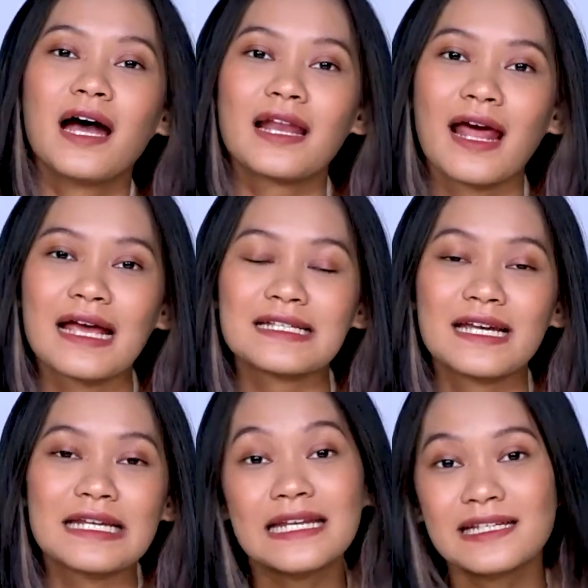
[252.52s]
Nah,
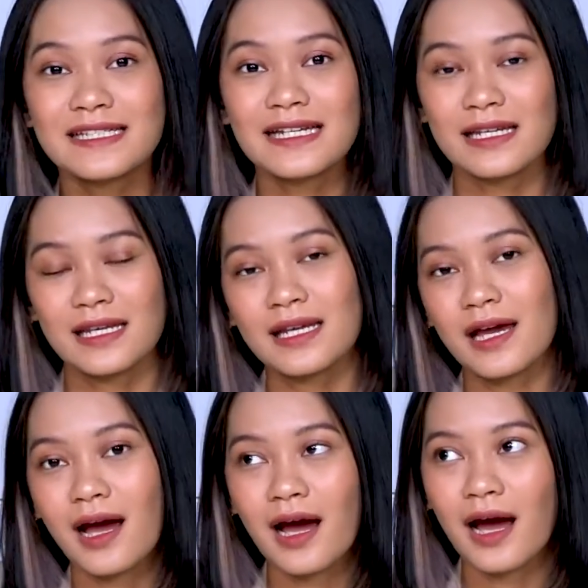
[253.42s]
jadi di sini
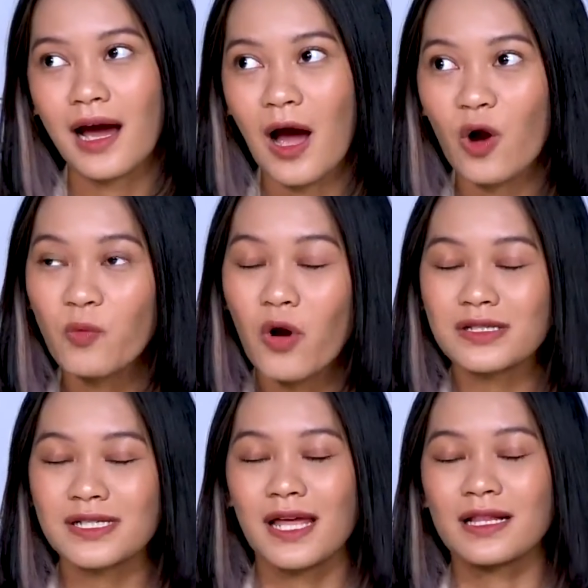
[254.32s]
uh, aku mau
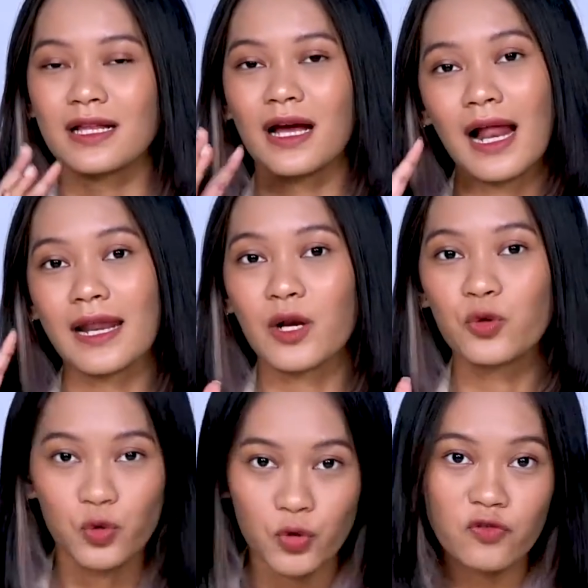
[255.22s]
kasih lihat ke kalian
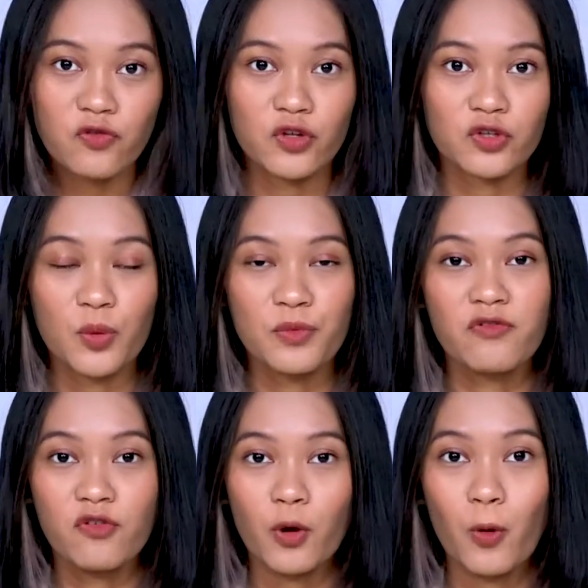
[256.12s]
dulu foto
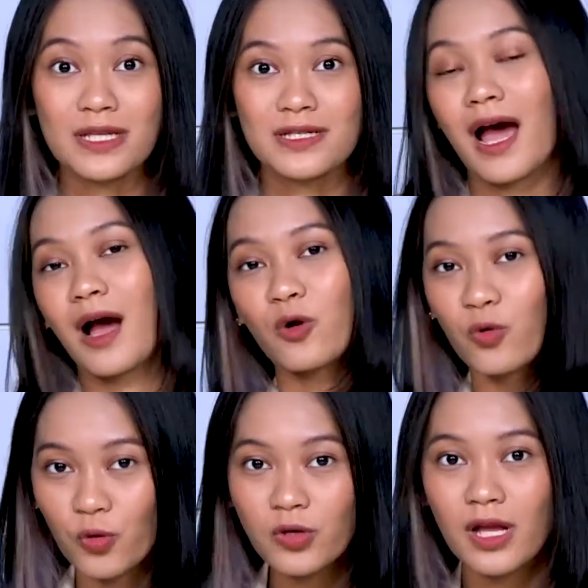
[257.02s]
before wajah
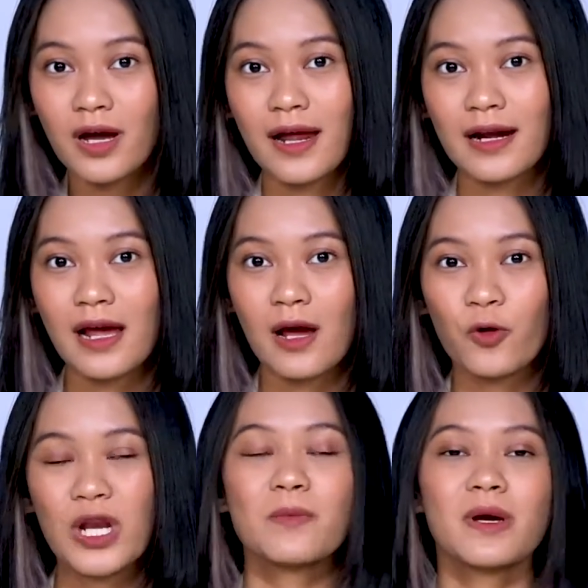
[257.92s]
aku karena
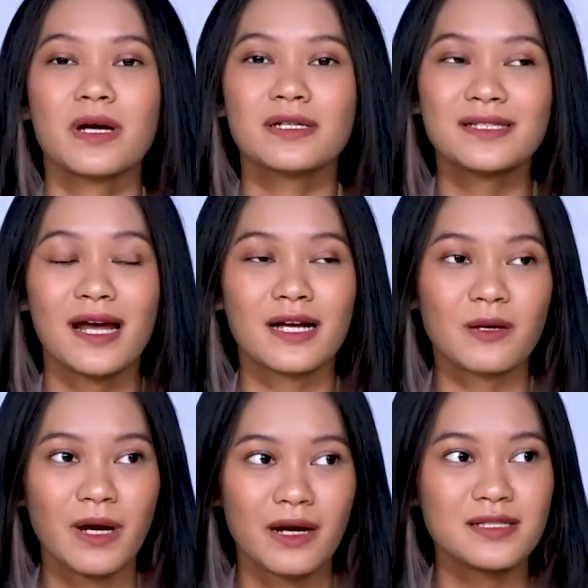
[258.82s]
aku ini emang struggle
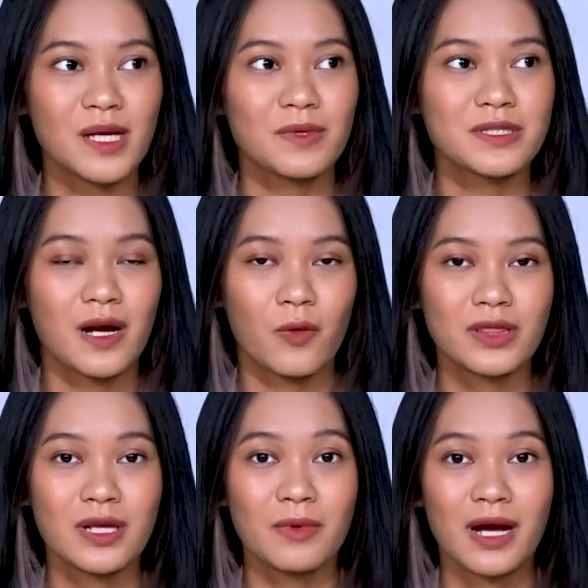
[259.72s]
banget sama
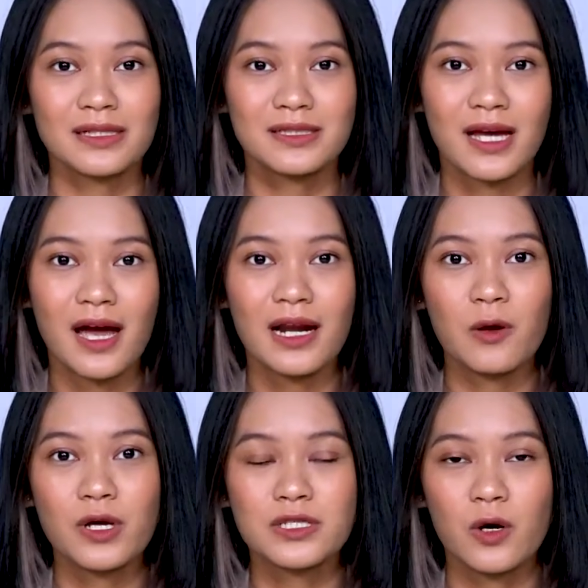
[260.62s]
jerawat dan bekasnya karena
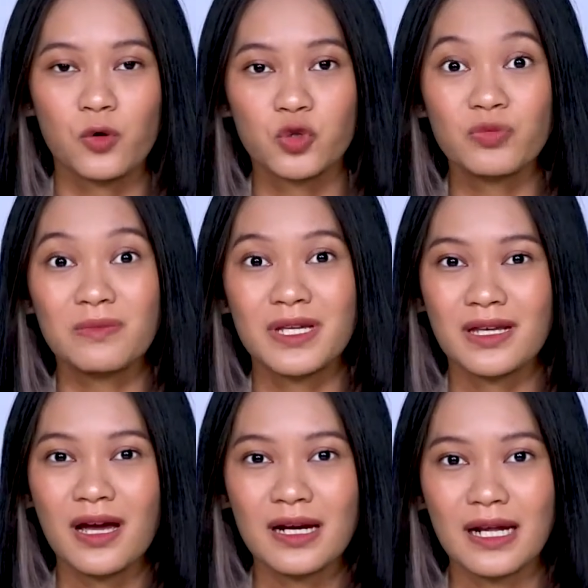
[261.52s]
wajah aku tuh
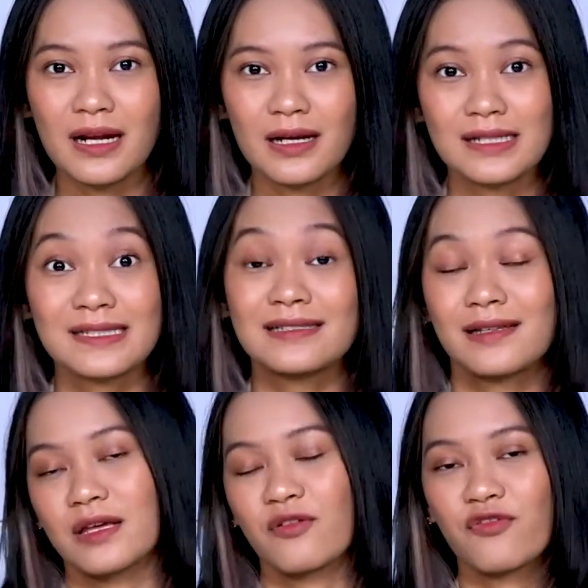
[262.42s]
berminyak dan agak
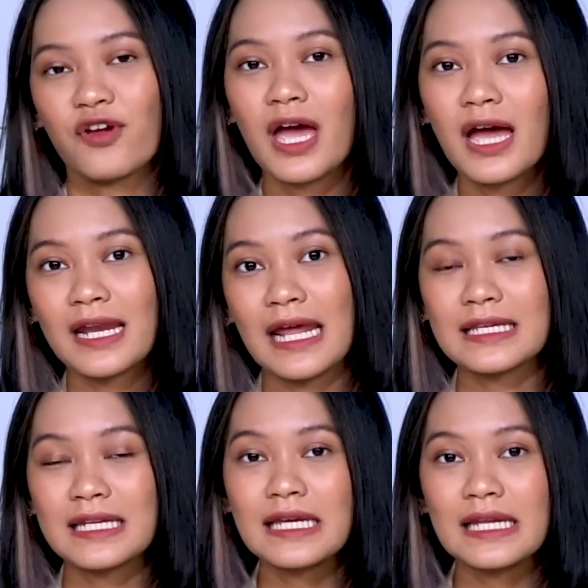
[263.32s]
sensitif. Nah,
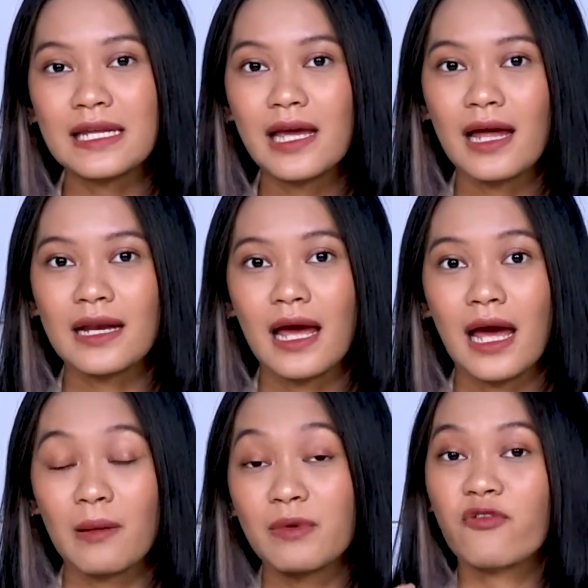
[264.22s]
jadi ini
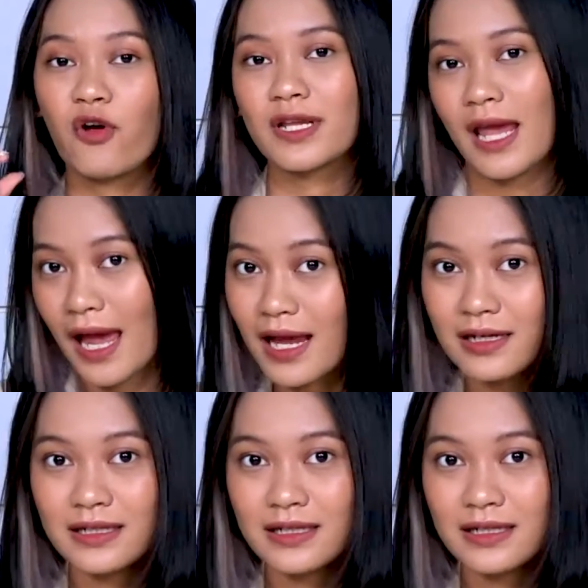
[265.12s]
ada before-nya.